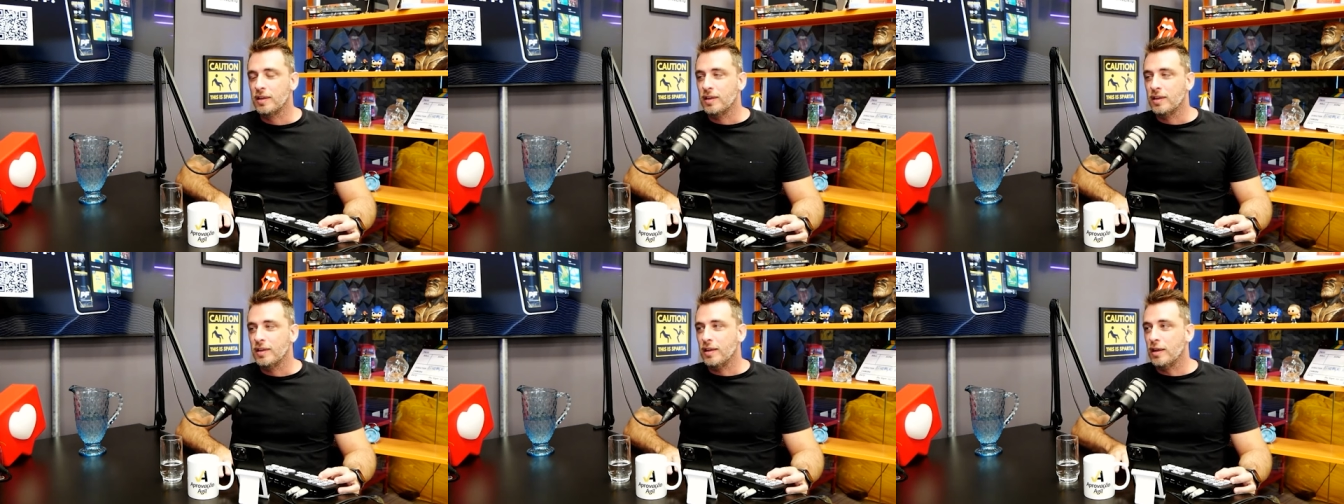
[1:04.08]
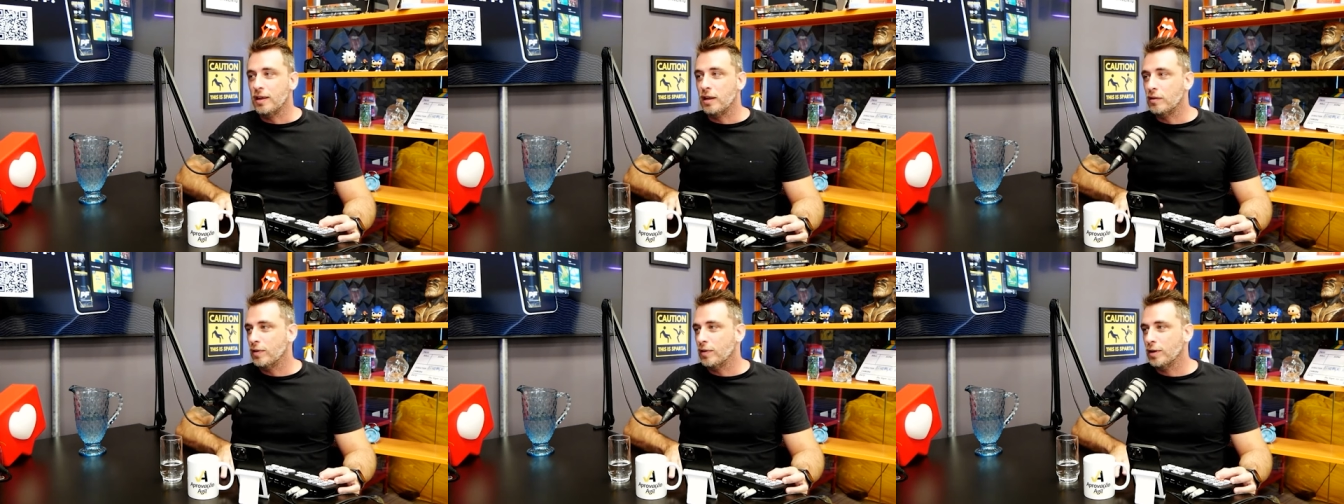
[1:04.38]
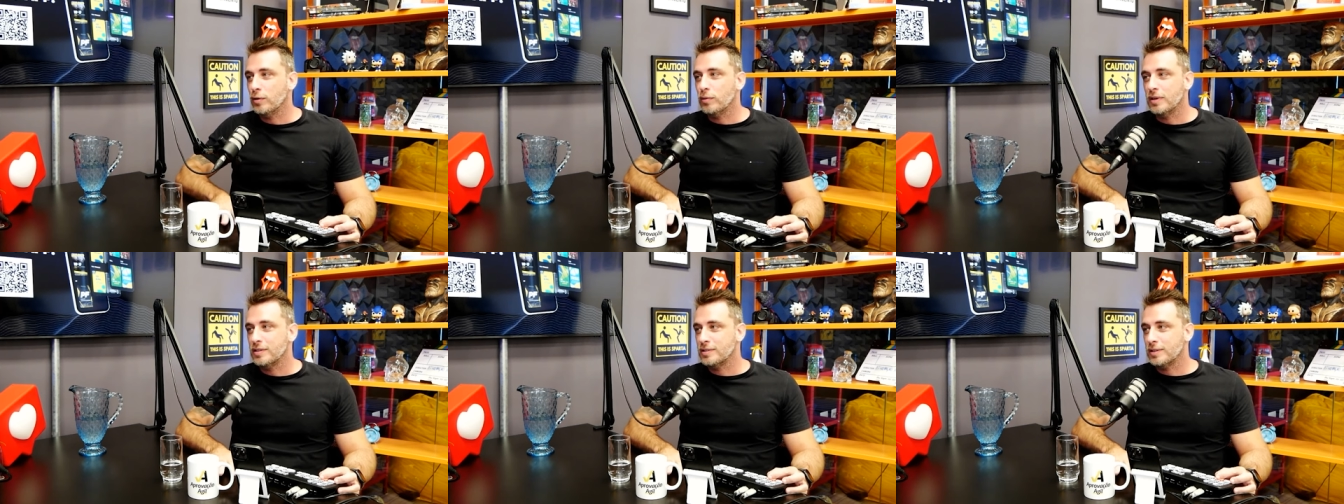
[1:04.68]
ele
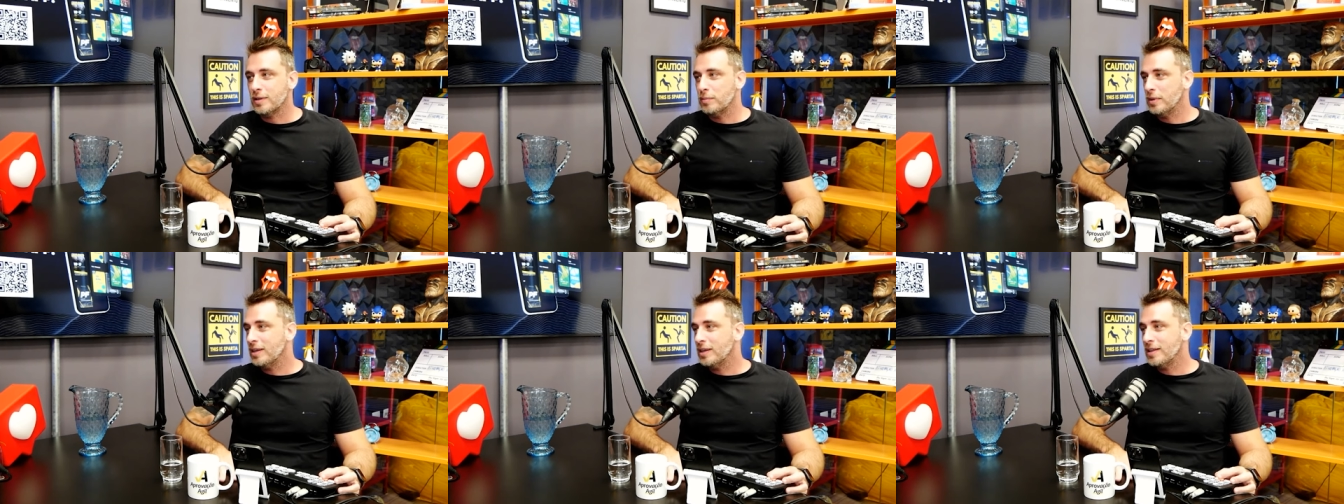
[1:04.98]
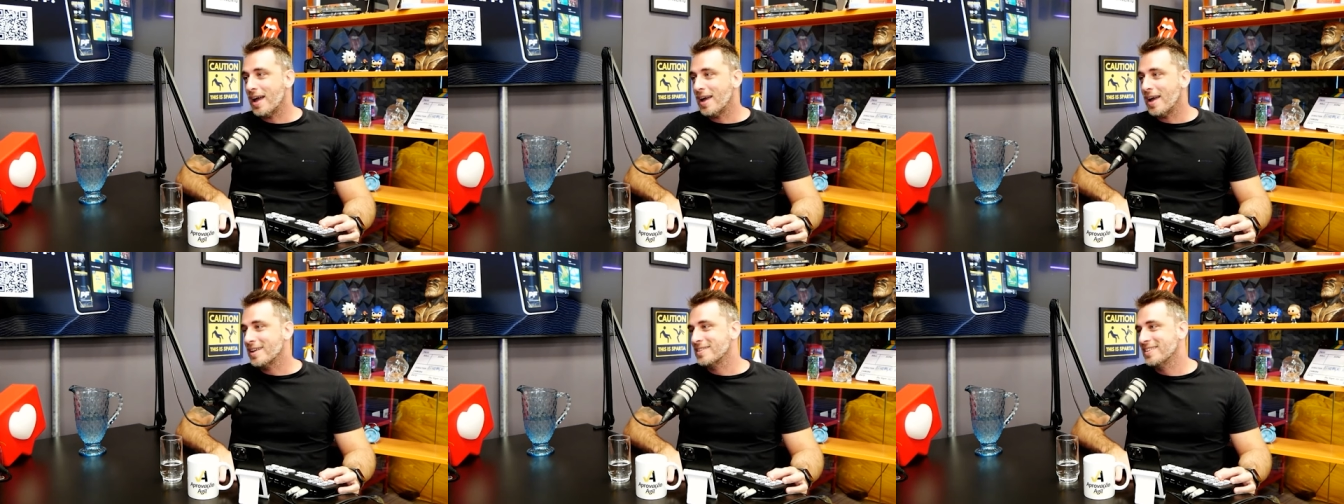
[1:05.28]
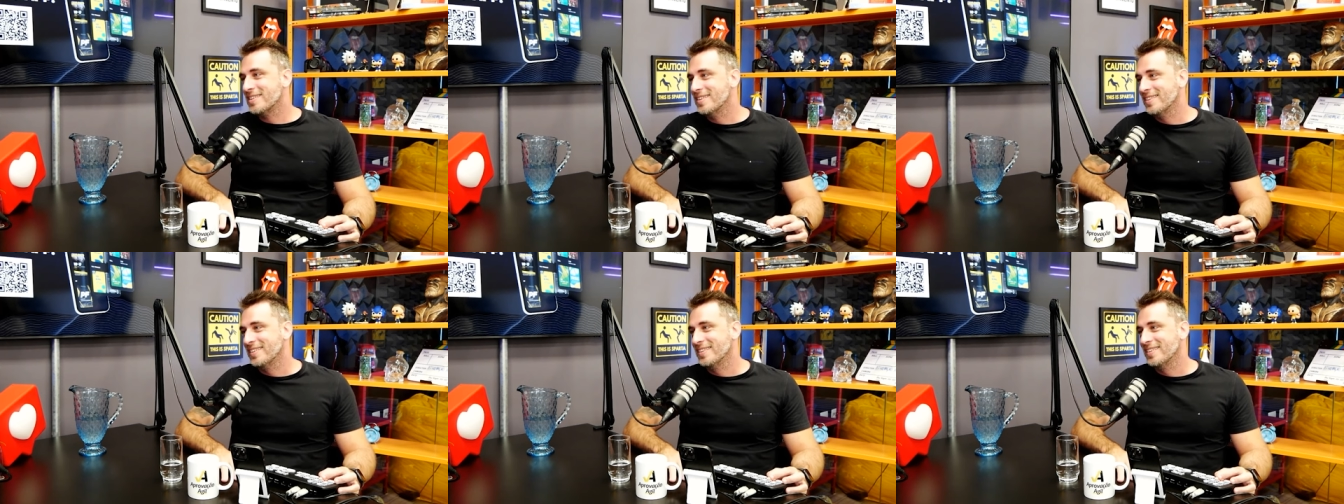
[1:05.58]
vem com a
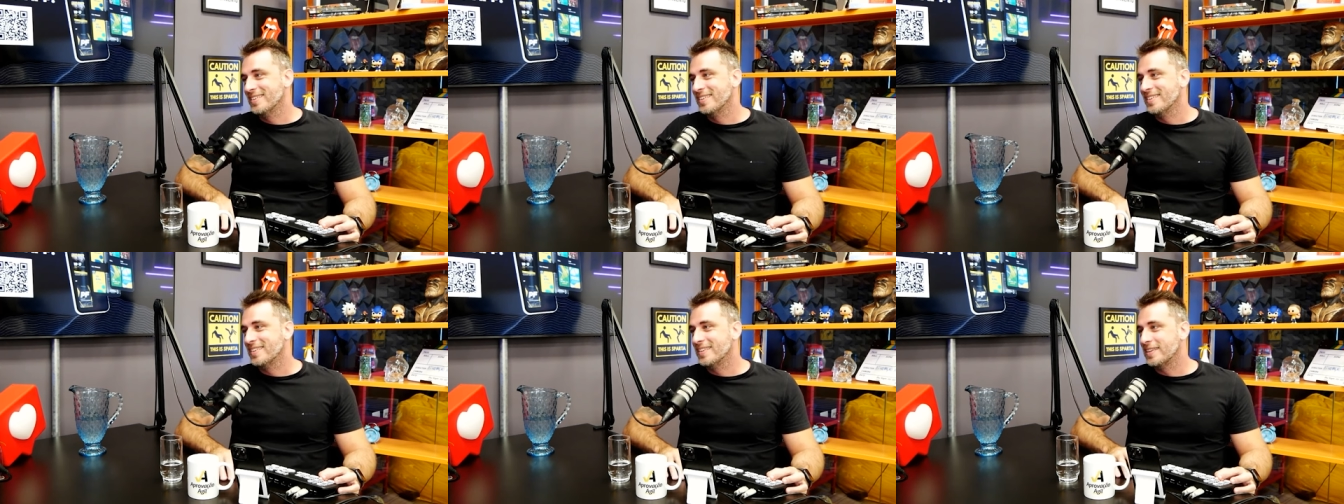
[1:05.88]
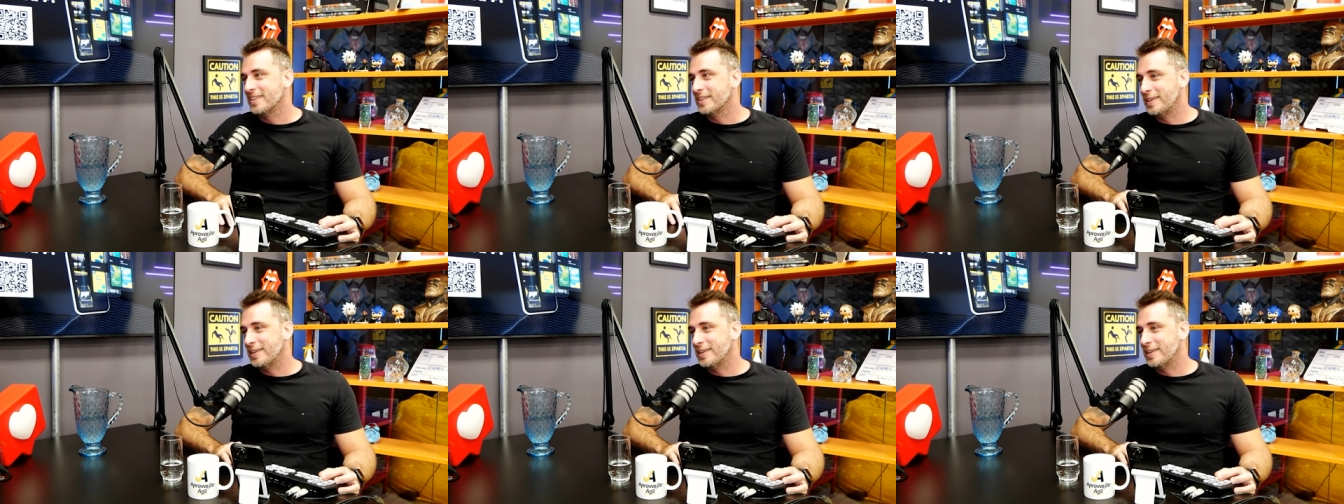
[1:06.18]
estabilidade. Sim.